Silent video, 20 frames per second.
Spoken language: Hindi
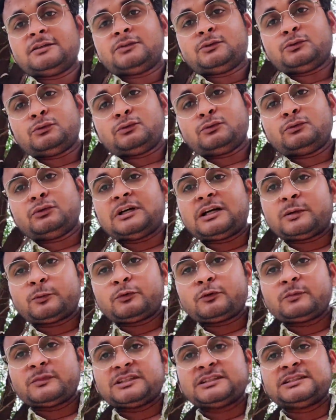तो आप
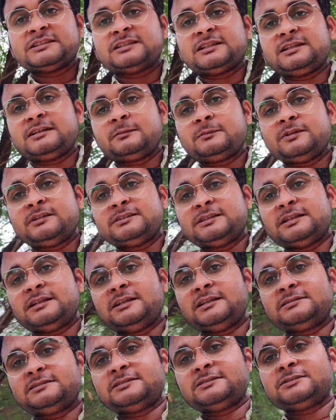लोग मदद करिए अपने
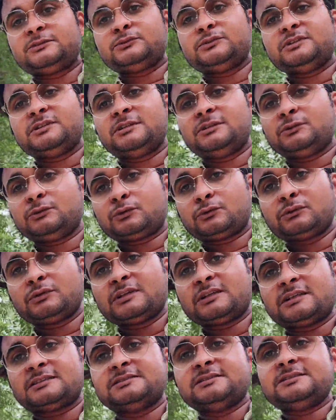तरीके से क्योंकि
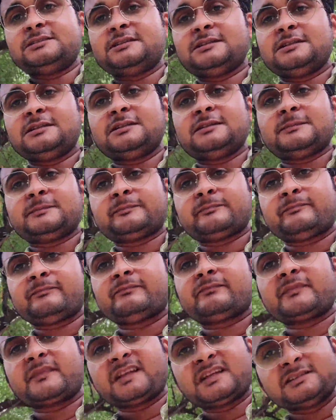कोरोना का सीज़न है
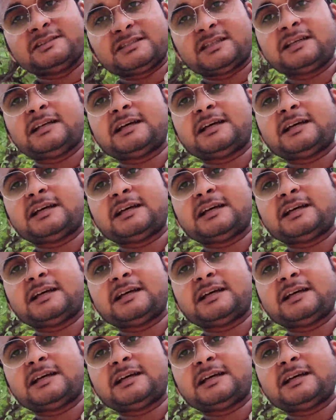चल